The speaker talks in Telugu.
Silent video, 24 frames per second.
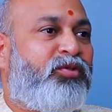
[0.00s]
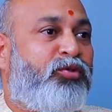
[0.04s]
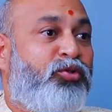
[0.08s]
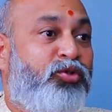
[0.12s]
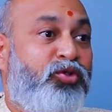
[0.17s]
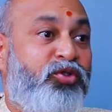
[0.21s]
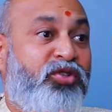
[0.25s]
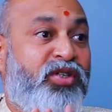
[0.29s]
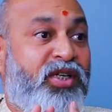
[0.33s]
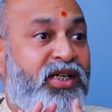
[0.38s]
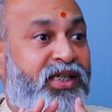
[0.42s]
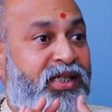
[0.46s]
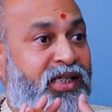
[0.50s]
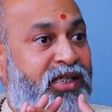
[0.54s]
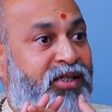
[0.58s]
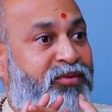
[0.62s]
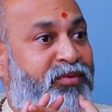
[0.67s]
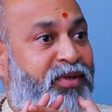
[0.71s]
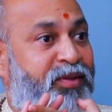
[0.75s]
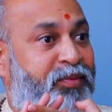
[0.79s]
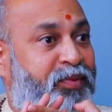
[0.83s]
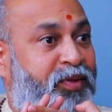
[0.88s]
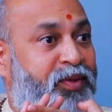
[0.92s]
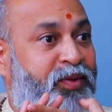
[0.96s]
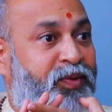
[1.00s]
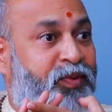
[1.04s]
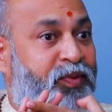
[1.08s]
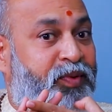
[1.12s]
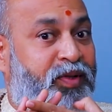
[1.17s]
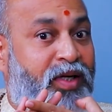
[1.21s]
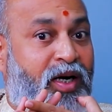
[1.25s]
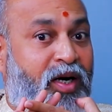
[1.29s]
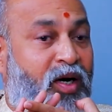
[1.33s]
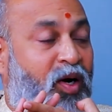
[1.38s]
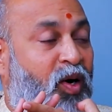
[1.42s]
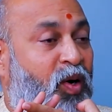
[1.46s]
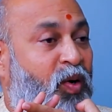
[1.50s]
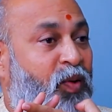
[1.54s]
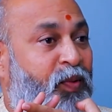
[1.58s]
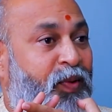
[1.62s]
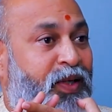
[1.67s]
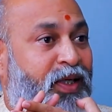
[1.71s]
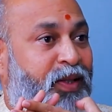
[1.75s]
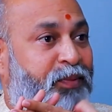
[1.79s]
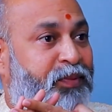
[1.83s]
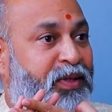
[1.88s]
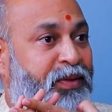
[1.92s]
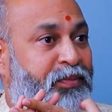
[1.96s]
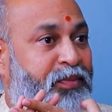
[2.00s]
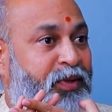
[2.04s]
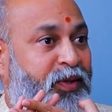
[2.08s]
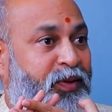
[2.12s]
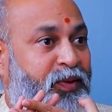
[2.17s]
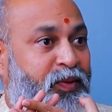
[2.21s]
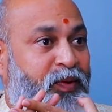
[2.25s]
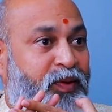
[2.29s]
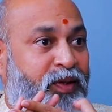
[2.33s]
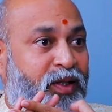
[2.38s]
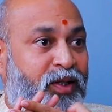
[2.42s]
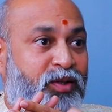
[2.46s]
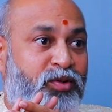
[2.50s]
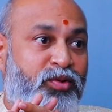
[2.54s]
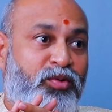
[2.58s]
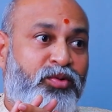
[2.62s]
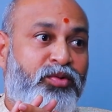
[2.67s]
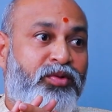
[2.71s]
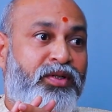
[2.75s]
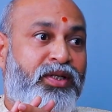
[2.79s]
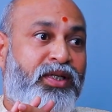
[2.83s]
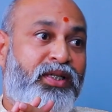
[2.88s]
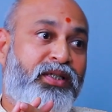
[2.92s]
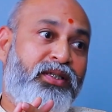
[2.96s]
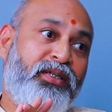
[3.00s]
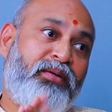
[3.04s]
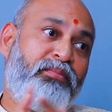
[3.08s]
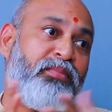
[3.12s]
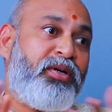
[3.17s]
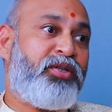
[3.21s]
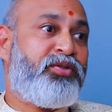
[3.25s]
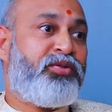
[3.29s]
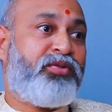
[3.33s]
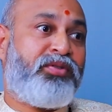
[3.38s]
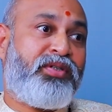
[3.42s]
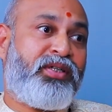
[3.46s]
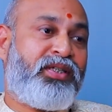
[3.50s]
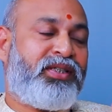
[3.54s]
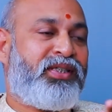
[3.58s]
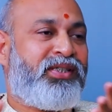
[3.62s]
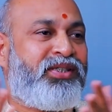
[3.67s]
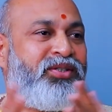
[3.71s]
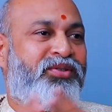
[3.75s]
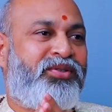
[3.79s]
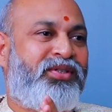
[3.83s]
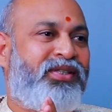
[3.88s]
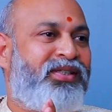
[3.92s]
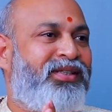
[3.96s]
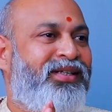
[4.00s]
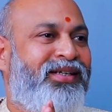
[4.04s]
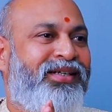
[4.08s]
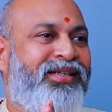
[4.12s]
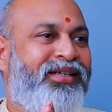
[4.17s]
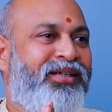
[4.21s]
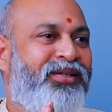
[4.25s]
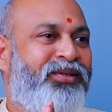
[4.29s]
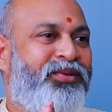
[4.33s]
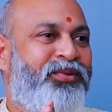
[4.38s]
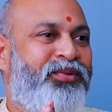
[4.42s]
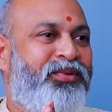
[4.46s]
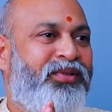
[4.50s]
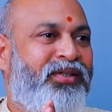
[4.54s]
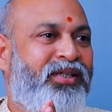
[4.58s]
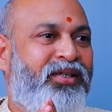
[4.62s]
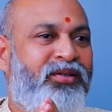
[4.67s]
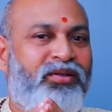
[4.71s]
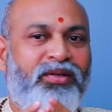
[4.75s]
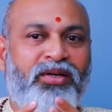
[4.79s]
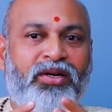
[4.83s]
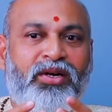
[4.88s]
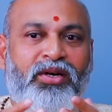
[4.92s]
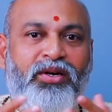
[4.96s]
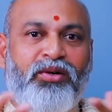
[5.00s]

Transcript: కుజుడనంగానే భయపడుతూ ఉంటారు రాహు అంటే భయపడుతూ ఉంటారు శుక్రుడనంగా అబ్బా శుక్రదశ వచ్చిందండి అంటూ ఉంటారు